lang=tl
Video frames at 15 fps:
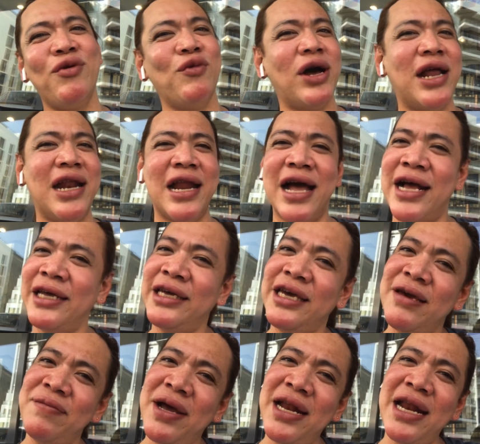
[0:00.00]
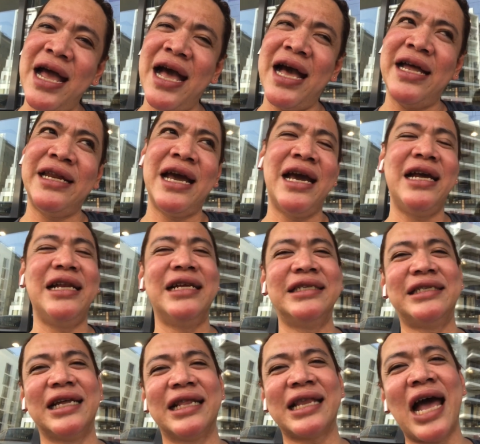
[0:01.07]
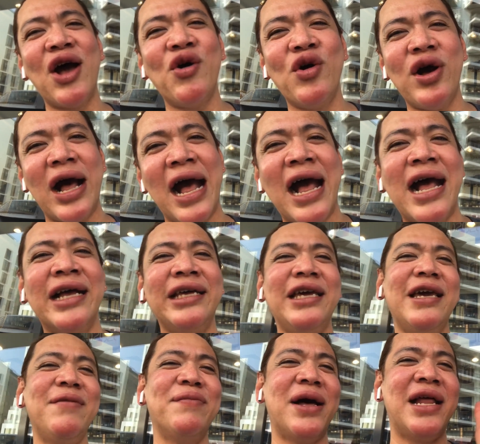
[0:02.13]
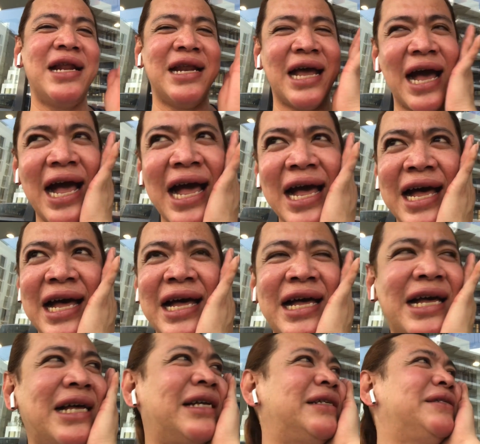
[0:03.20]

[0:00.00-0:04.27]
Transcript: walang himala dahil nasa tao ang himala.